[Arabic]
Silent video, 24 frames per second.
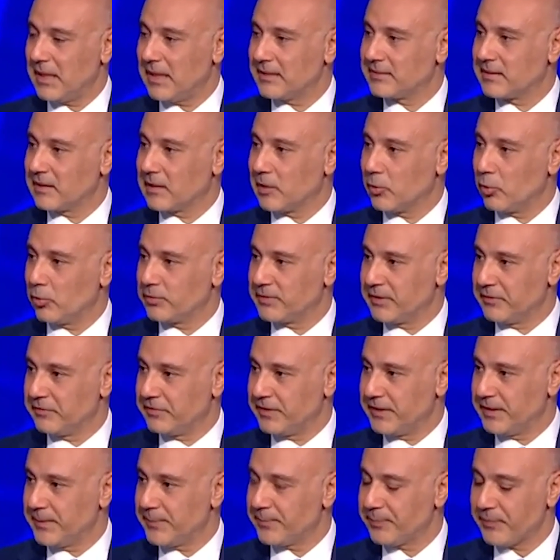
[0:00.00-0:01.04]
محطة الأو تي
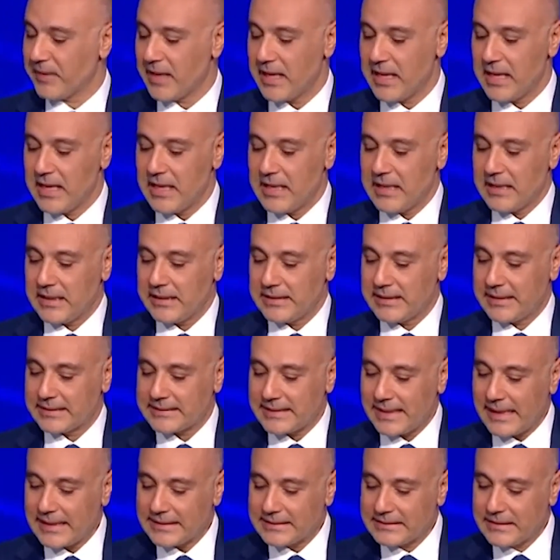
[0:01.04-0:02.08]
في
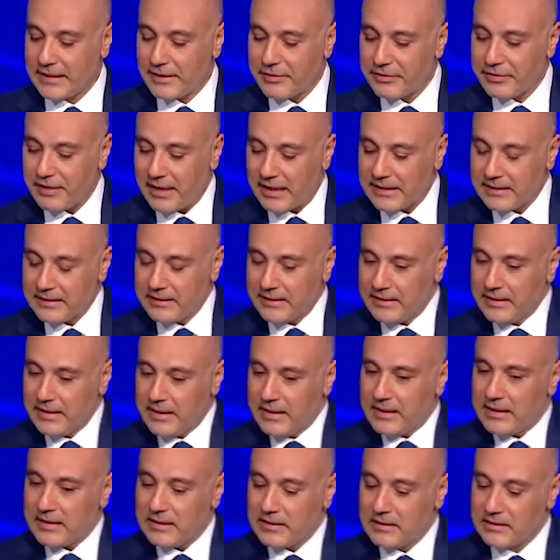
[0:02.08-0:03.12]
يتحدث عن
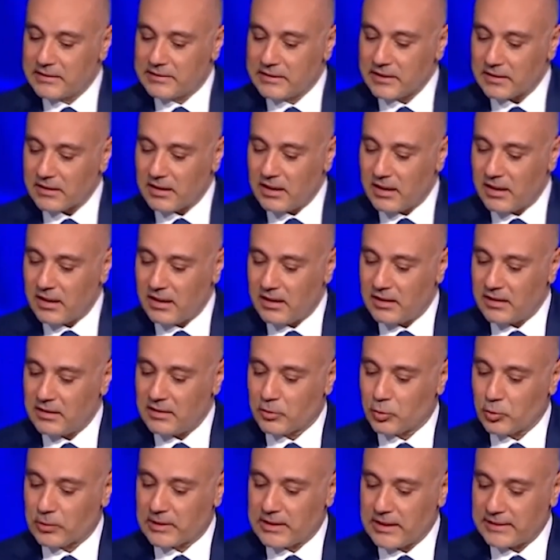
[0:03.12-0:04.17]
التقاء
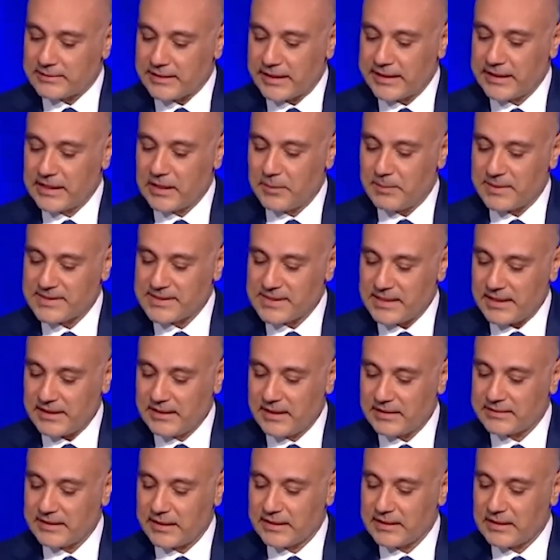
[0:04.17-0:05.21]
الكتلتين
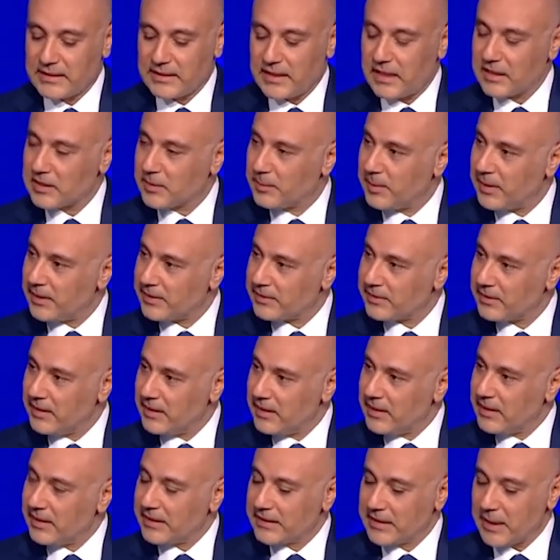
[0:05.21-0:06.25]
المسيحيتين الأكبر
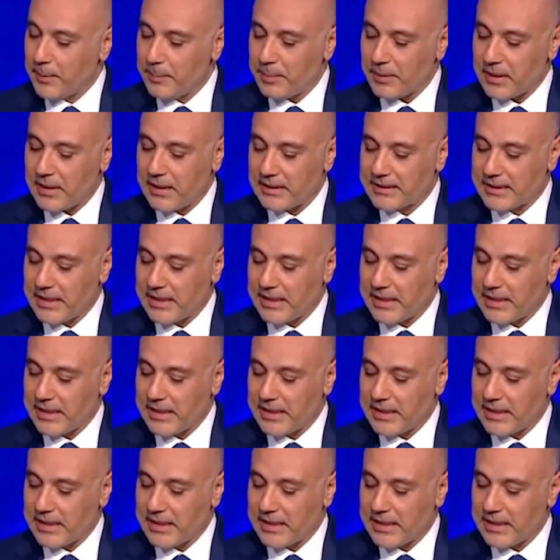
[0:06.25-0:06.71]
يبقى